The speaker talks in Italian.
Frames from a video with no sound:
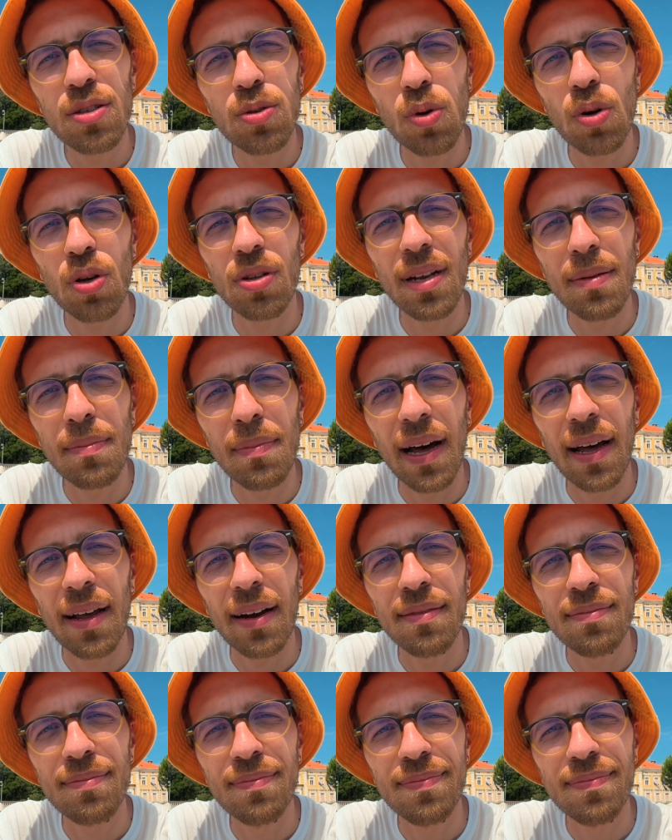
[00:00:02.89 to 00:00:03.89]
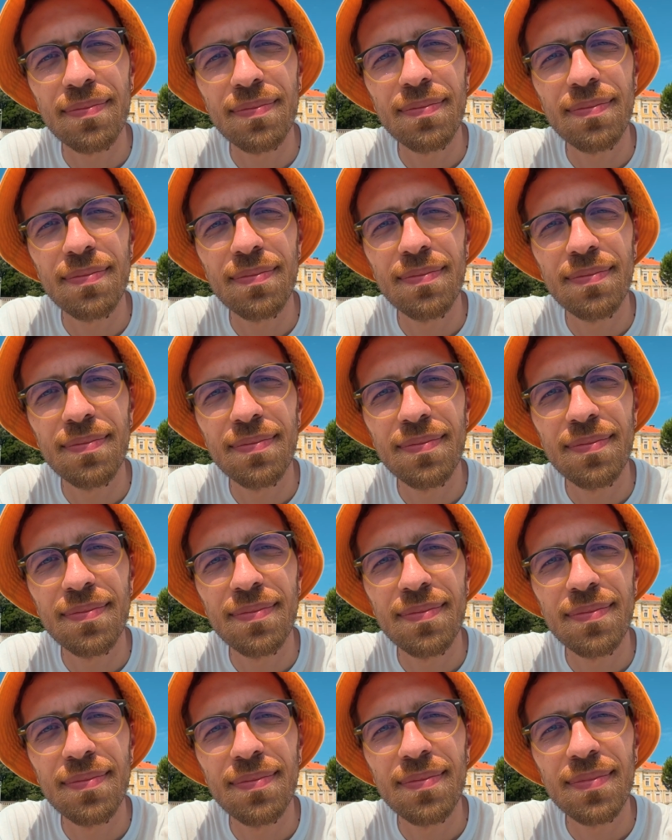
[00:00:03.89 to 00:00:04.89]
il suono del mare
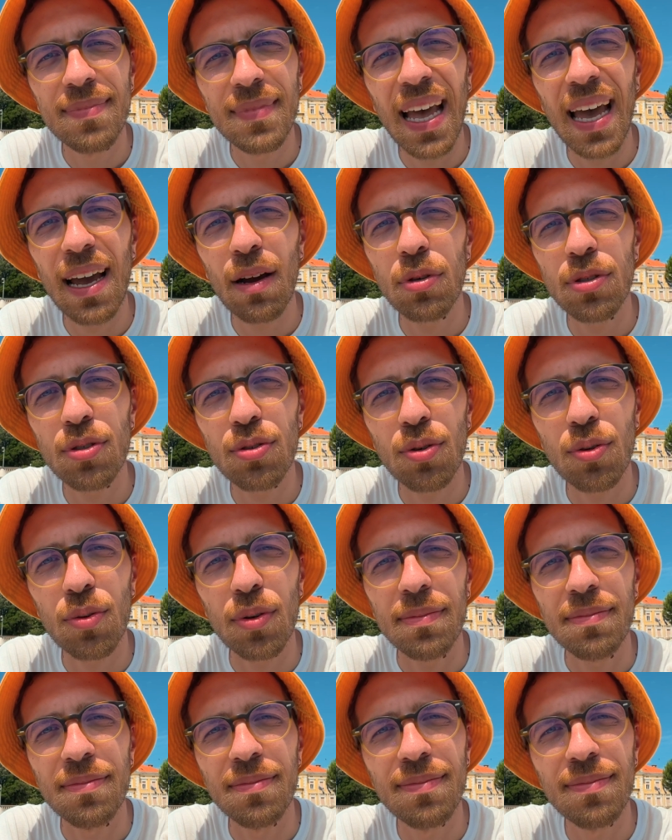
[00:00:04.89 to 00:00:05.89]
È questo qui